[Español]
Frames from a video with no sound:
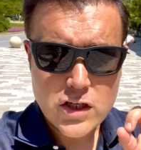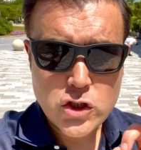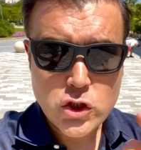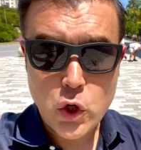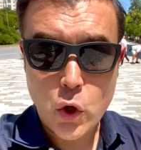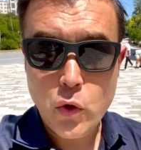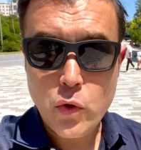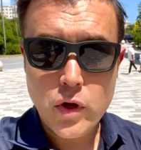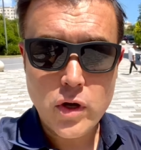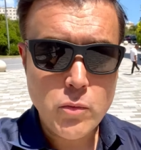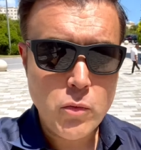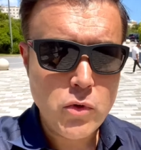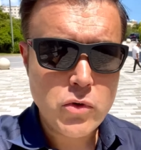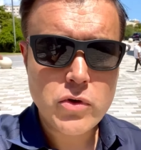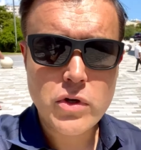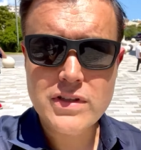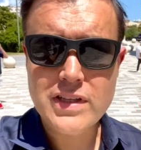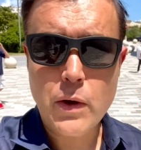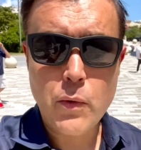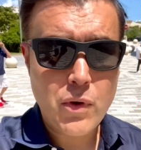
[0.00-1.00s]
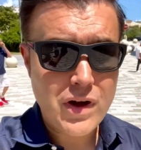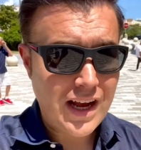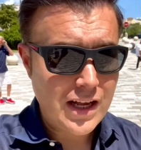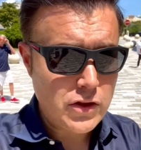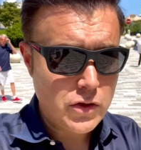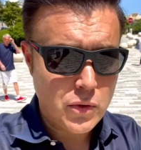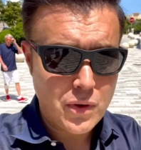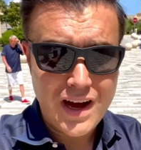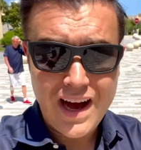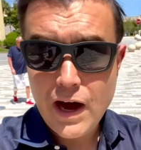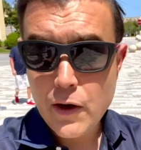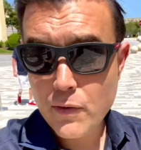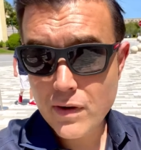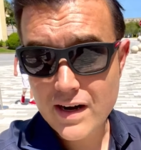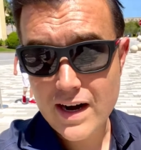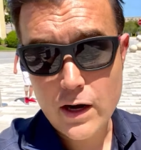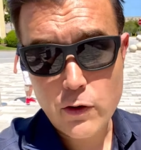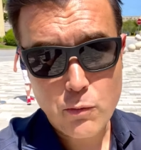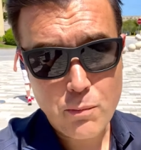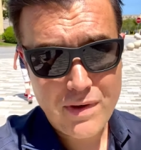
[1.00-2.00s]
todo el mundo está buscando
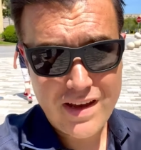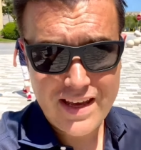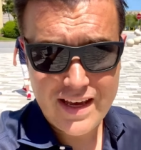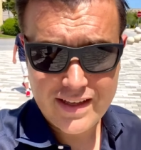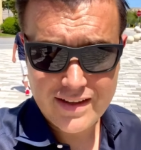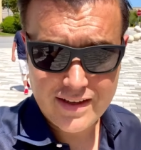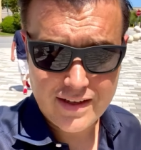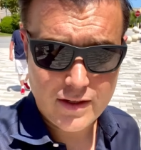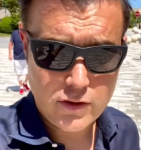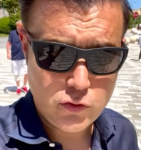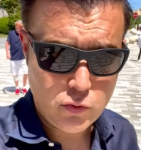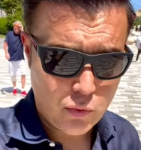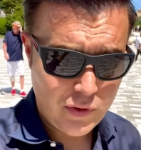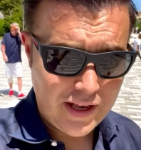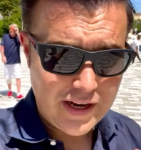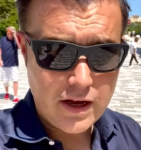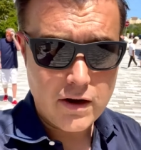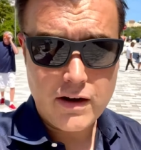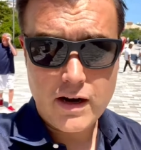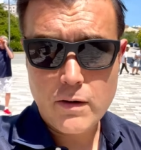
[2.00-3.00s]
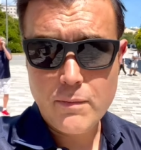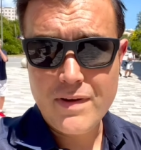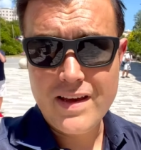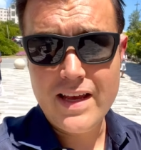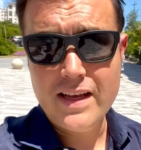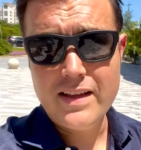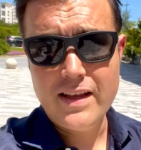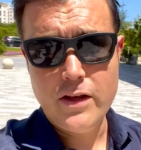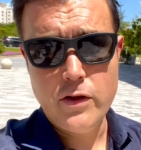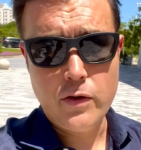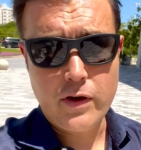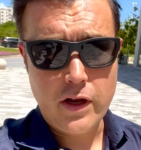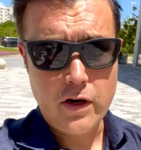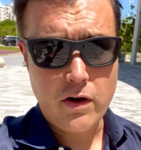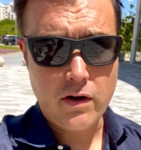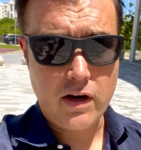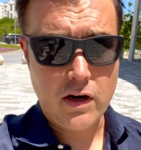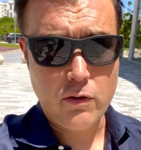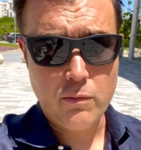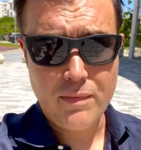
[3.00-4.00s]
ahorrar un billete. Tú quieres ahorrar un billete, yo quiero
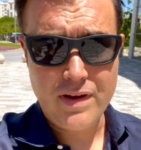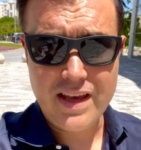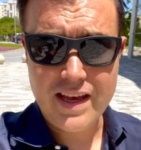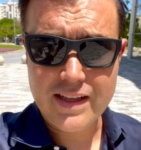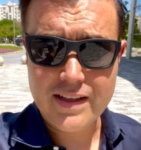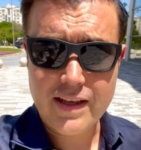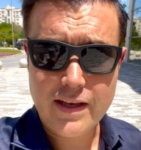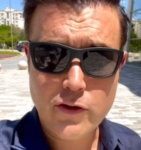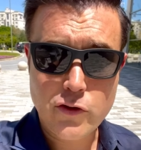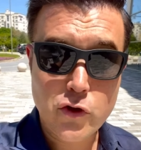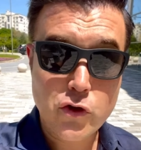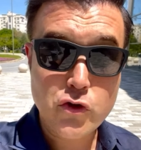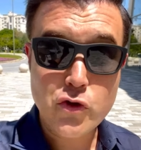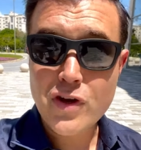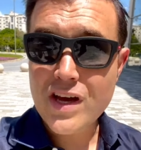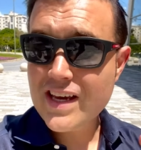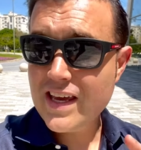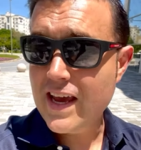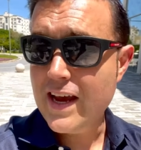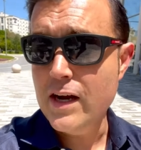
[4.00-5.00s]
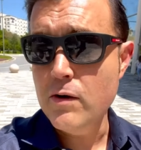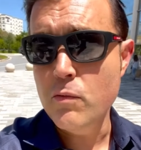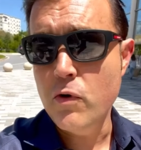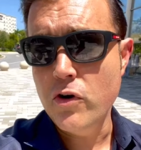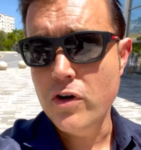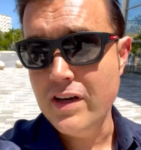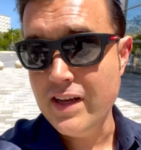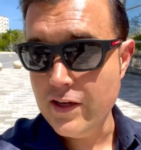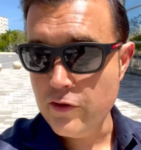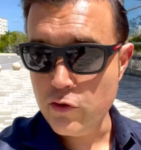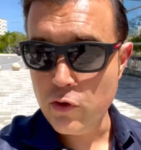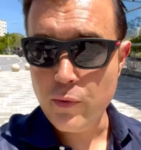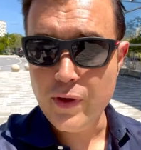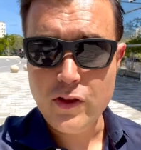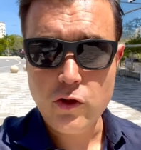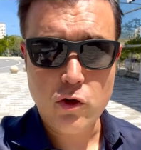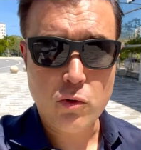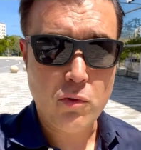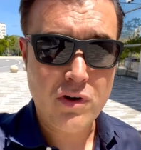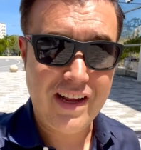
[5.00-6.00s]
ahorrar un billete. Yo estoy aquí en el mall y estoy
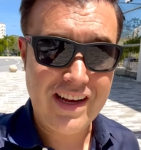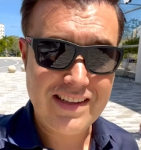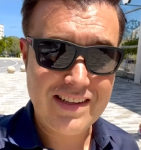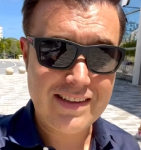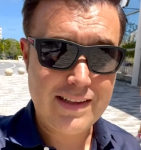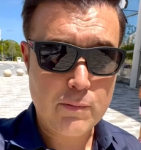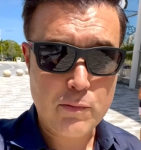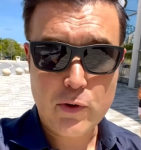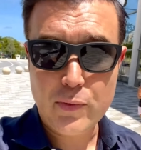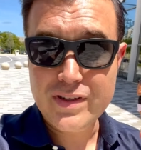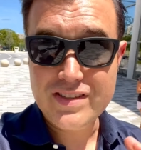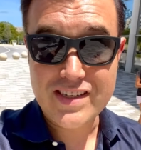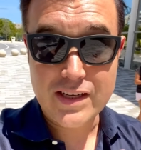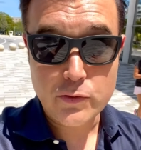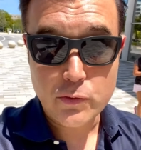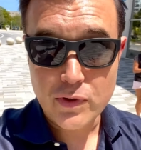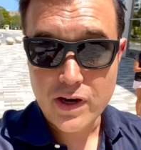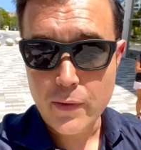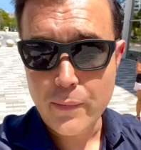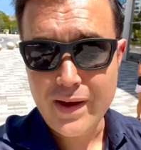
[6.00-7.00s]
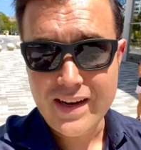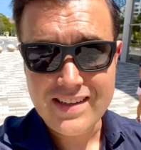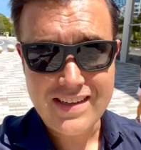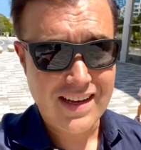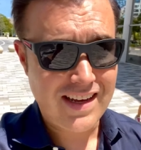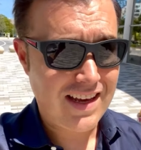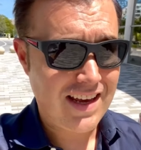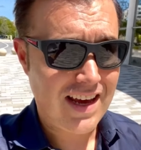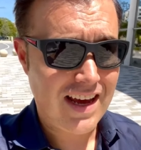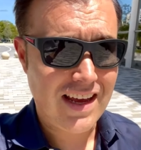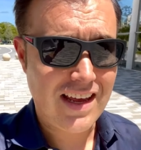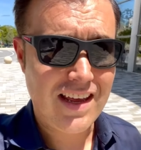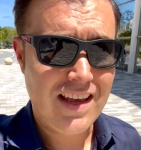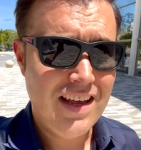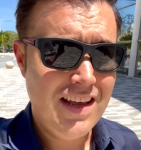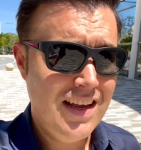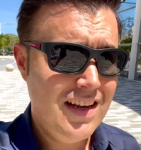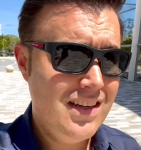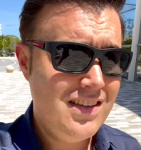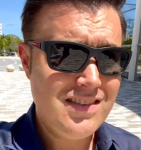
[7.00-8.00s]
viendo como la gente está aprovechando unas ventas que hay
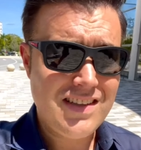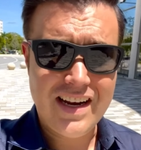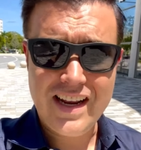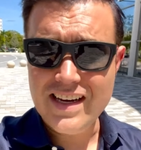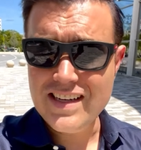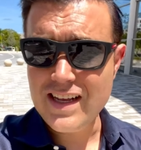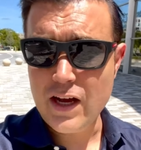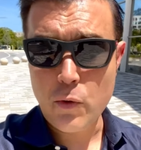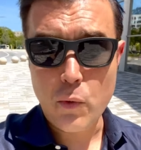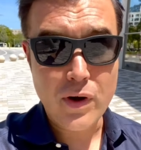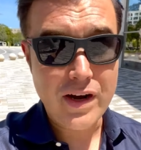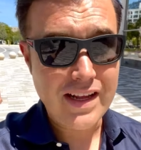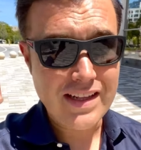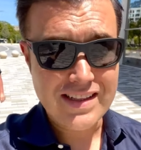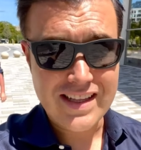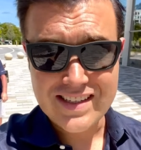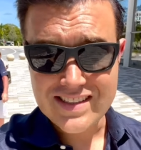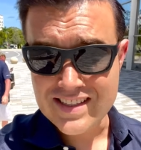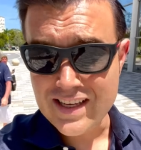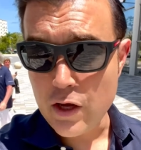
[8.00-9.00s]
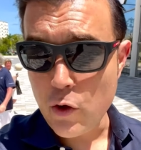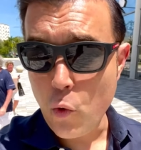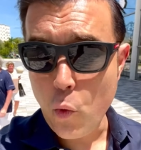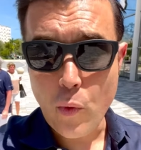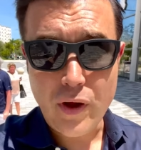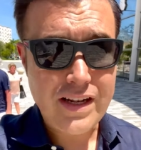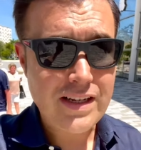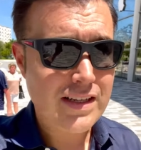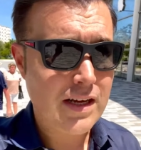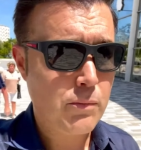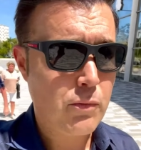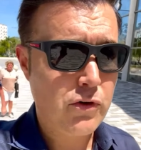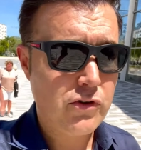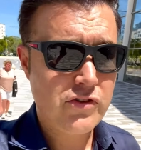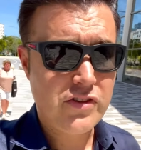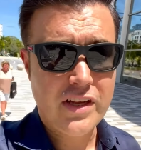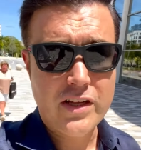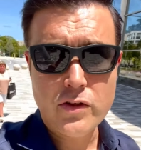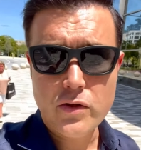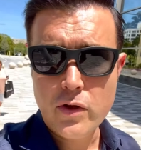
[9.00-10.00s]
30, 40,
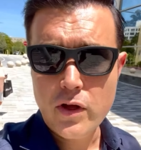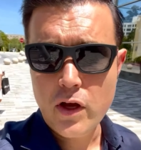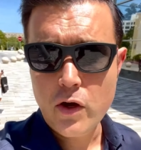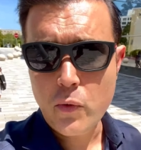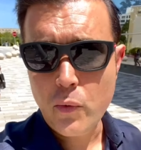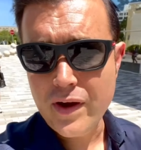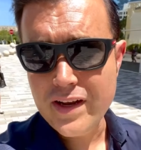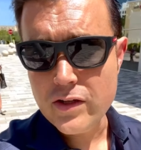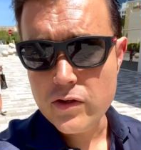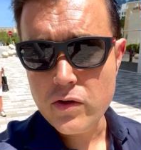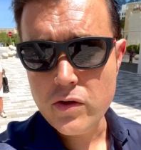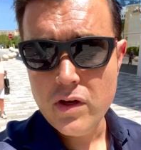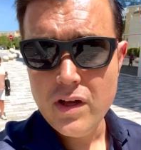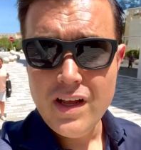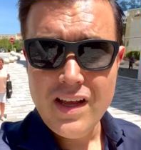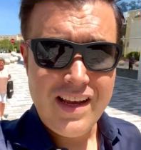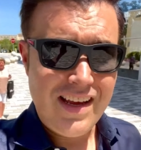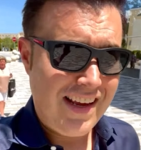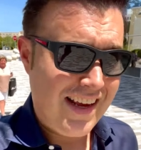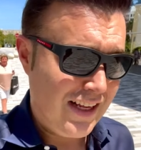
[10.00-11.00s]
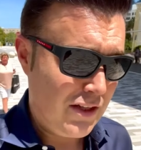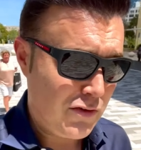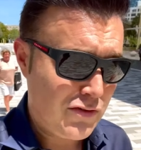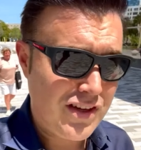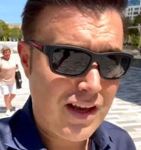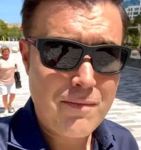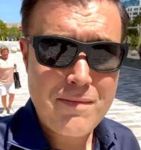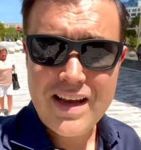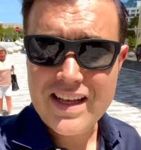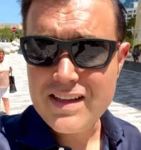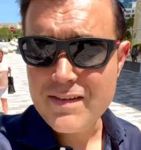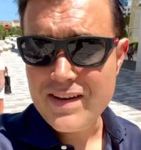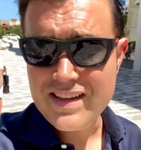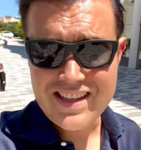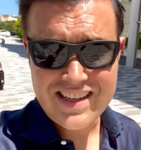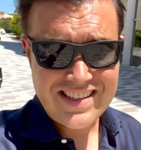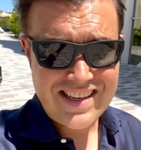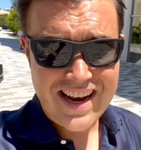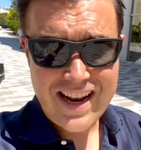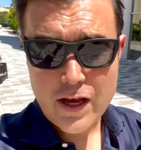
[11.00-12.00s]
50% de descuento. Y entonces
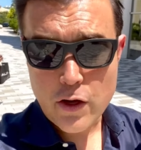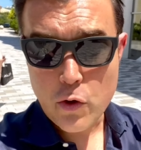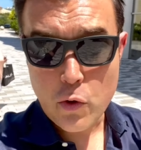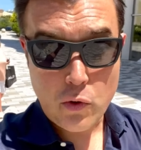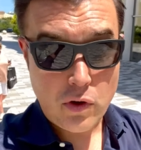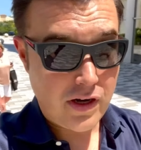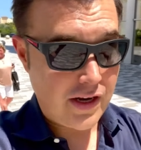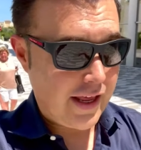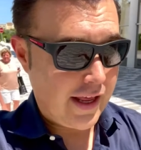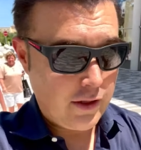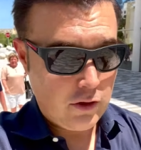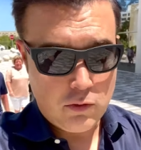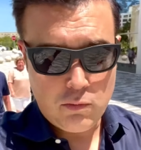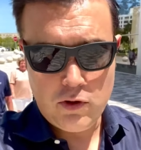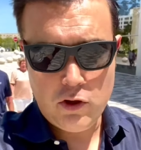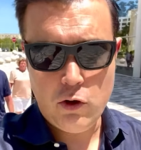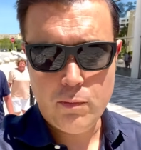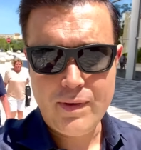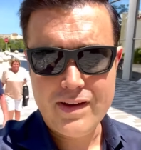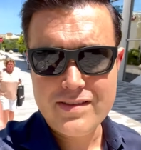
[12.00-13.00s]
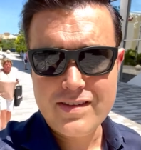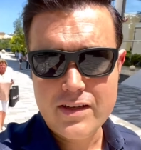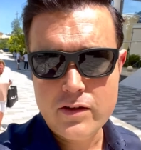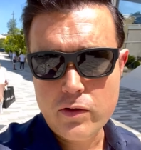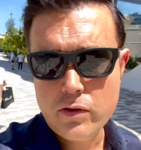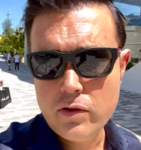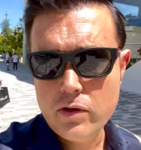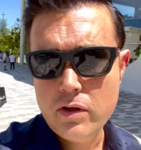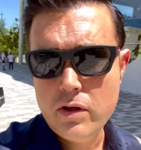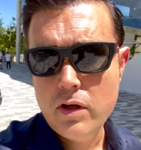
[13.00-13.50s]
inmediatamente sale corriendo, Bueno, nos pasa todo.